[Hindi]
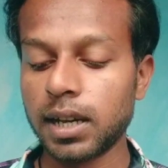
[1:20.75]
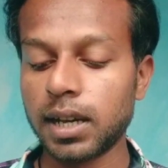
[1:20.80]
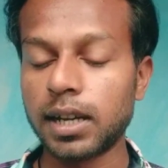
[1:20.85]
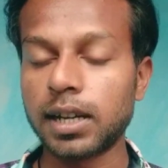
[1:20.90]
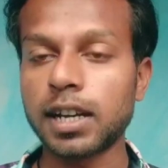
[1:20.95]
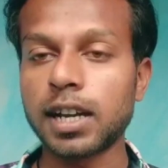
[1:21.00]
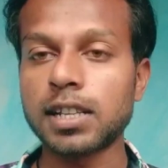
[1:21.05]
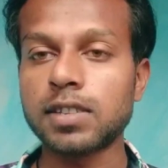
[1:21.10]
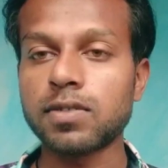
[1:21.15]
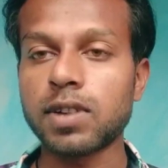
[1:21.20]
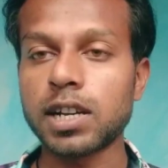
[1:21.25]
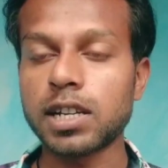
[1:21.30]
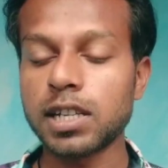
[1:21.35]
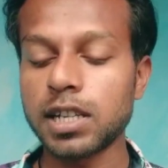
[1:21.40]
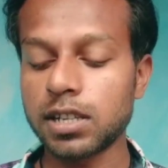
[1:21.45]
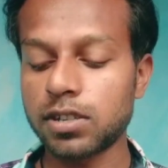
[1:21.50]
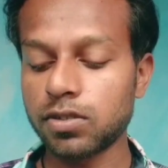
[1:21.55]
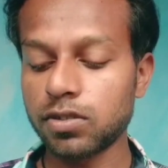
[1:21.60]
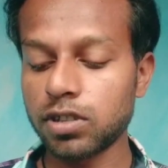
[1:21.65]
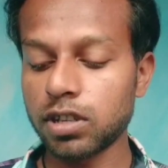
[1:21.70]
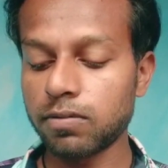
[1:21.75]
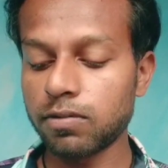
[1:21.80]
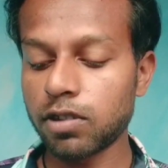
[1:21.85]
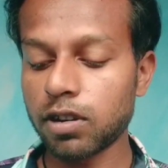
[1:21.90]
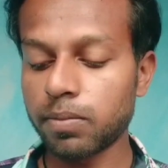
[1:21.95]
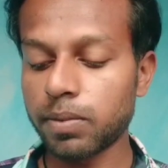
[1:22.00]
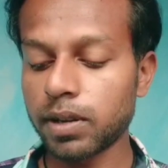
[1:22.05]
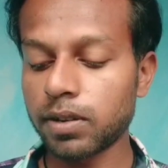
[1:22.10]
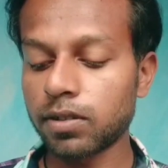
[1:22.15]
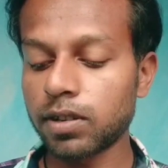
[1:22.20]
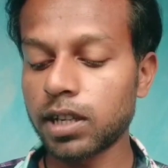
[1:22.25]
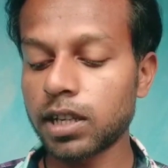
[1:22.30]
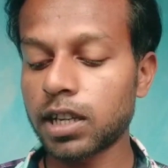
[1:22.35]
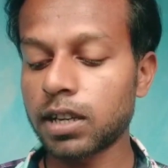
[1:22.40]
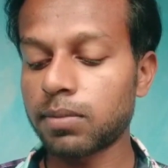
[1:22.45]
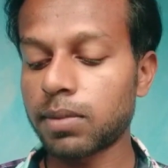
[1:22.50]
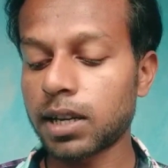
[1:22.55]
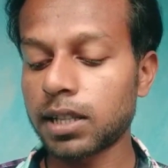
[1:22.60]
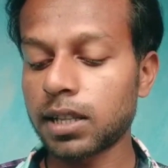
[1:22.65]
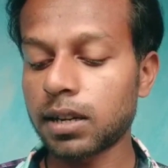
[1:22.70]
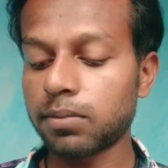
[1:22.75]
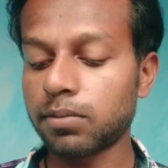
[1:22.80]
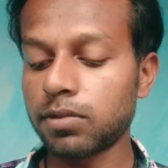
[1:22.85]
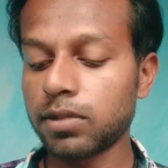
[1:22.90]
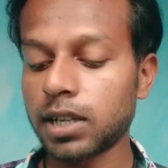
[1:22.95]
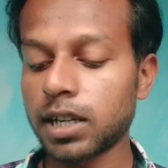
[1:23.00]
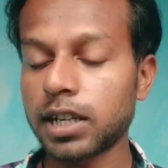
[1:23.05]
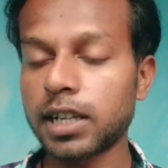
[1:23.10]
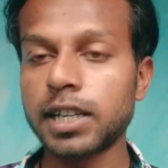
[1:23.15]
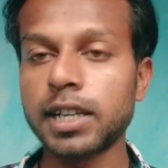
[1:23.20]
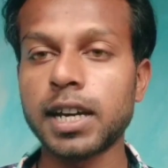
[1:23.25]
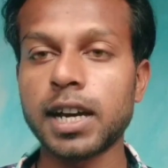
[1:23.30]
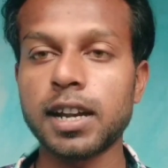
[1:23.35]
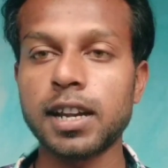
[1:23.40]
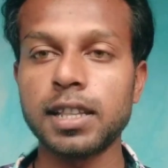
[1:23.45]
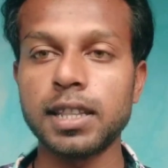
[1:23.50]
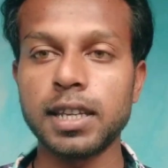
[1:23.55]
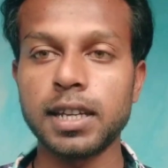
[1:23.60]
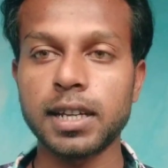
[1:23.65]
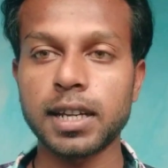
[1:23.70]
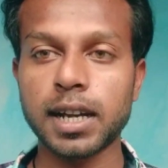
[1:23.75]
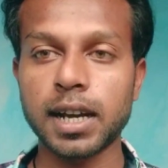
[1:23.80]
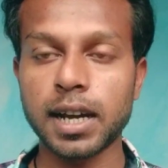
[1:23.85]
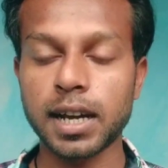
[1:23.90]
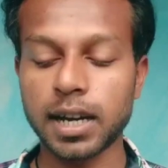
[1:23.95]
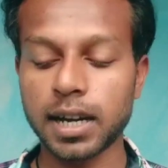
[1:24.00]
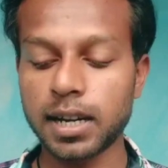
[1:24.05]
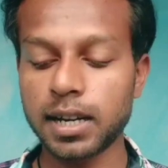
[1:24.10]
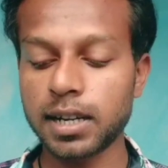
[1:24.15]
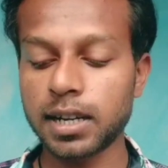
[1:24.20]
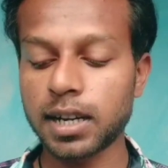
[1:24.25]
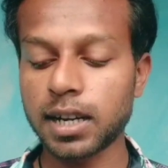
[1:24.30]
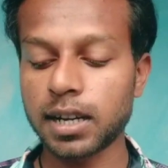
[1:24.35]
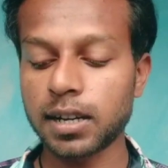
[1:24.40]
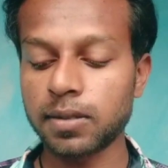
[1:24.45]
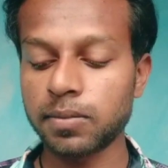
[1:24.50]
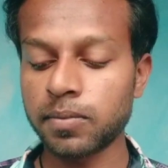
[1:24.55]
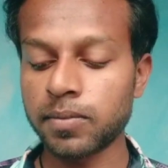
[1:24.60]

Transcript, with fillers: एंड गाइज वाई स्टूडियो में ओपन होने के बाद आपको यहाँ किनारे दिख रहा है अर्न का